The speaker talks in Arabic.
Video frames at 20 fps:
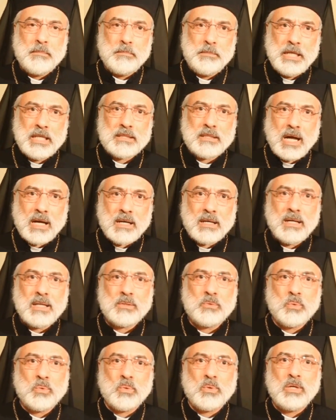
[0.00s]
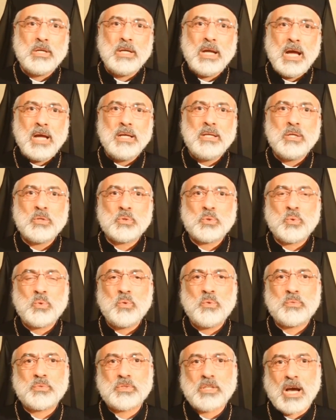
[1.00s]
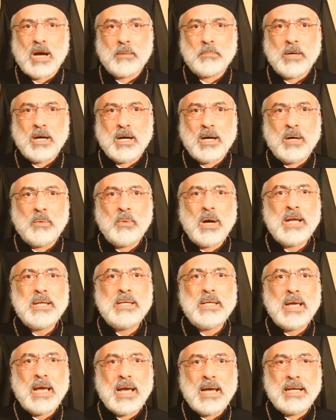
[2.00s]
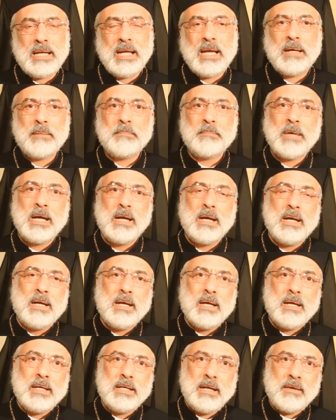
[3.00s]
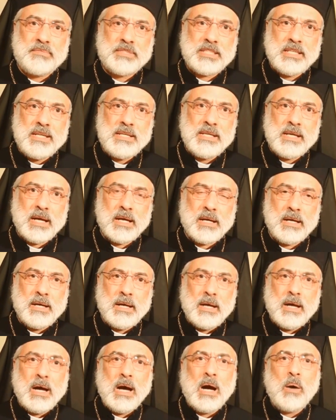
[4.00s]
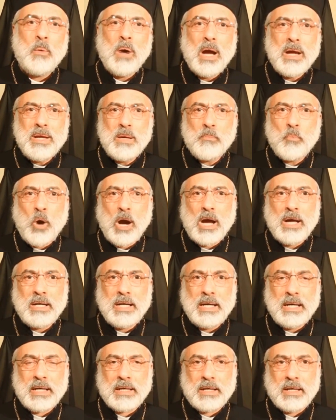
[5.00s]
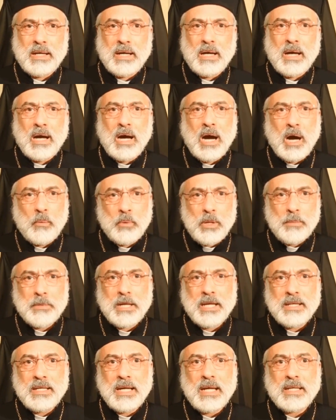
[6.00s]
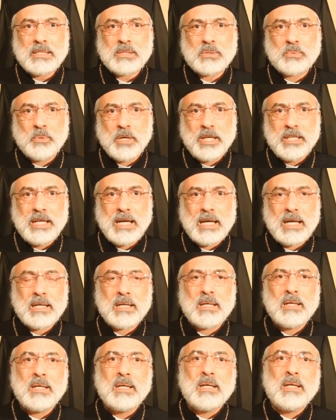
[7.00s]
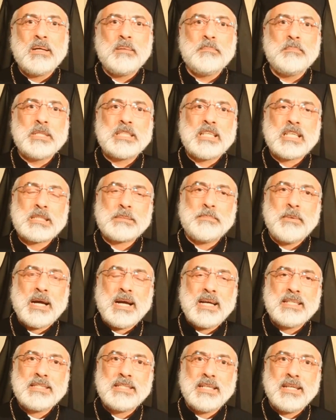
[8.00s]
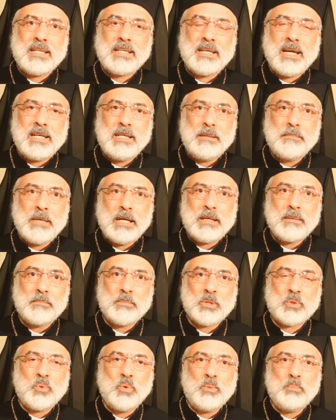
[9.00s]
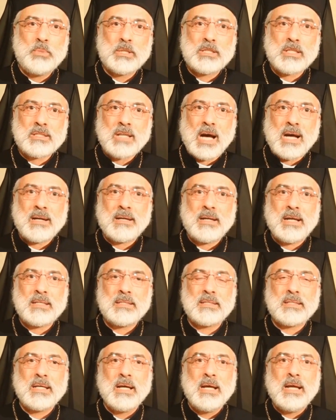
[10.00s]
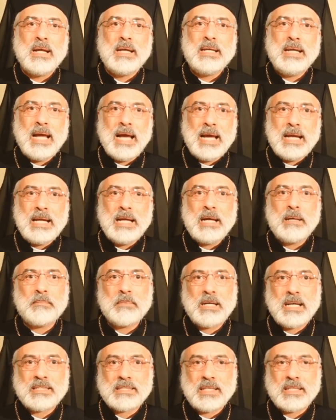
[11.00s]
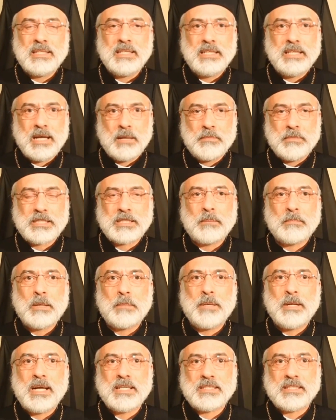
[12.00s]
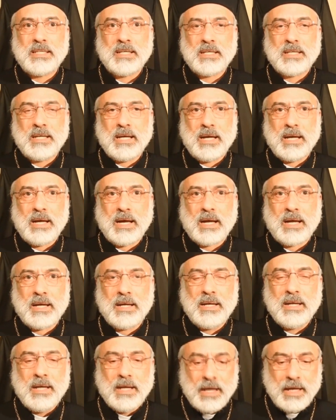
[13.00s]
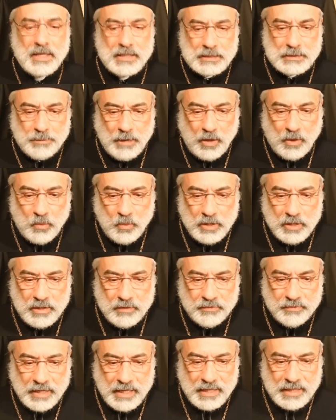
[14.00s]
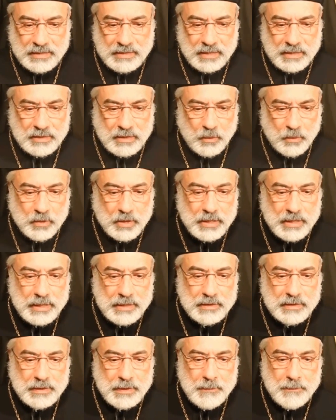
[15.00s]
بيتعرضوا لأي ظروف صعبة أو أي ألام نفسية أو أي معاناة أو يمكن ناس وهي بتسمع هذه الكلمة بتكون بتتعرض لآلام جسدية بسبب هذه الجائحة اسمحوا لي في هذا التوقيت